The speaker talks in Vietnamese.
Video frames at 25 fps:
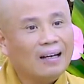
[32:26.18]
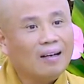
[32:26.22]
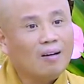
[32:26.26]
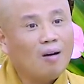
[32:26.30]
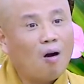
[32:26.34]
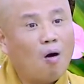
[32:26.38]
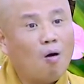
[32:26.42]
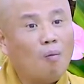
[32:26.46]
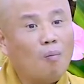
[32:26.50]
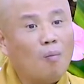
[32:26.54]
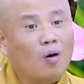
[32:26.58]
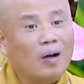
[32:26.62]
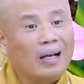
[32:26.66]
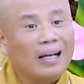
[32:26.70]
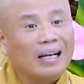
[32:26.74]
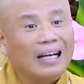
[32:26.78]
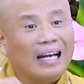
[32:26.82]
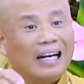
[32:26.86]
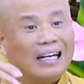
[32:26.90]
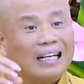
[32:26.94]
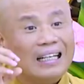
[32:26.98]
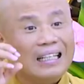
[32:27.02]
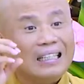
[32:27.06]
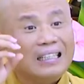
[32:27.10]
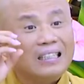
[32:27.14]
Còn một cái
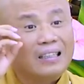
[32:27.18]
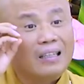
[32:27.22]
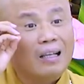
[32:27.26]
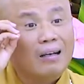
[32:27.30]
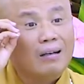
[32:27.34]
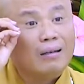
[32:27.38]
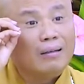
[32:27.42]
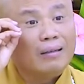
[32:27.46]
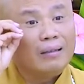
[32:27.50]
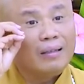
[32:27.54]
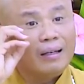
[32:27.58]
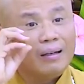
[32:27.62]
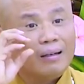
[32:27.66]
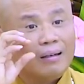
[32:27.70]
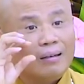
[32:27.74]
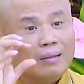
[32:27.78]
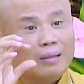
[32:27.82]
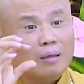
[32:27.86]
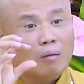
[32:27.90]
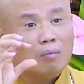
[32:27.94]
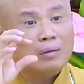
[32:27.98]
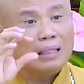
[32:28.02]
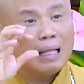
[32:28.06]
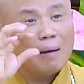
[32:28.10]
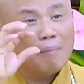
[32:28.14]
cách từng chữ
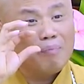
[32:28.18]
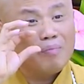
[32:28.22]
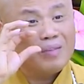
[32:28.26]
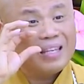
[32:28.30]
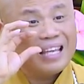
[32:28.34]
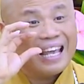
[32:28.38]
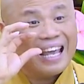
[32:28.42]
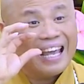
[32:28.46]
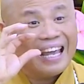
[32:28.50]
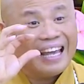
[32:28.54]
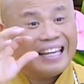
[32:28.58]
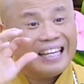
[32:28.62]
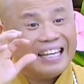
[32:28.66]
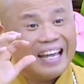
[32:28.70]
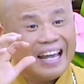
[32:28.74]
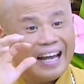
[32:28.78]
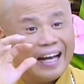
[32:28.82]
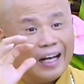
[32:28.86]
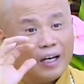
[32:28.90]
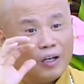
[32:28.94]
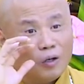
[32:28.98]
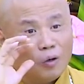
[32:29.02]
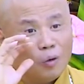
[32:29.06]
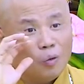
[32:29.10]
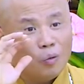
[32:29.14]
trong tâm nhẹ
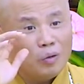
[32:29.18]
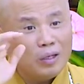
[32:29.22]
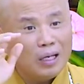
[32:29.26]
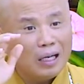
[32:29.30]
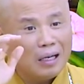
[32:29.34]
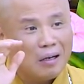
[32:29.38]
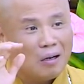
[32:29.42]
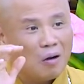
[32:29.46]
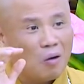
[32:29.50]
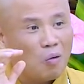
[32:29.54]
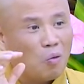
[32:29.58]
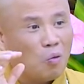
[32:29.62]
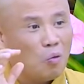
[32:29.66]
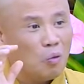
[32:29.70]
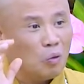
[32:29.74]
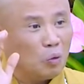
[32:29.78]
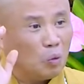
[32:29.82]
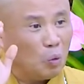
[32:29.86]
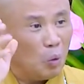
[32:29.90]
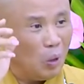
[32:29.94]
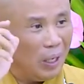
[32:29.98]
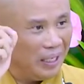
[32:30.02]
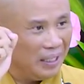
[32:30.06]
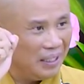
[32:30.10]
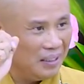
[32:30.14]
nhàng ru giấc ngủ
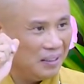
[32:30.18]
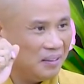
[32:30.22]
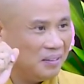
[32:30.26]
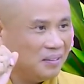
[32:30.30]
tuyệt.